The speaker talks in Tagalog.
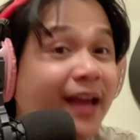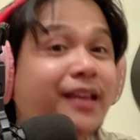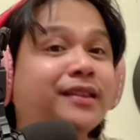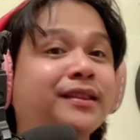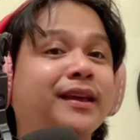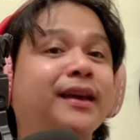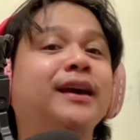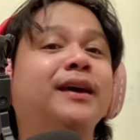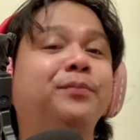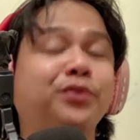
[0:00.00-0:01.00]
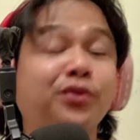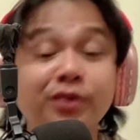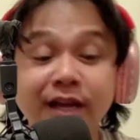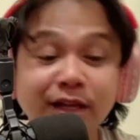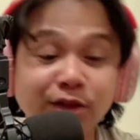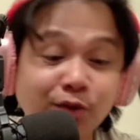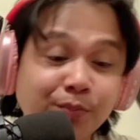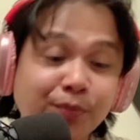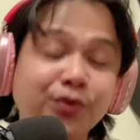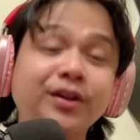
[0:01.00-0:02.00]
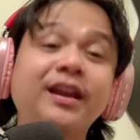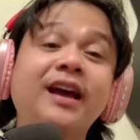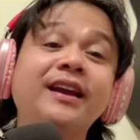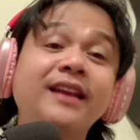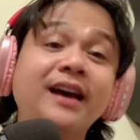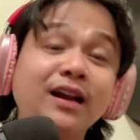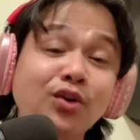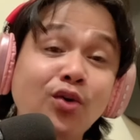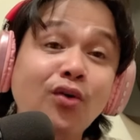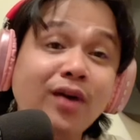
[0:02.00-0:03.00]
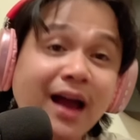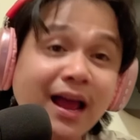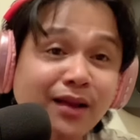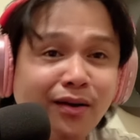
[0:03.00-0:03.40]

Hindi. Proyekto po iyan ng local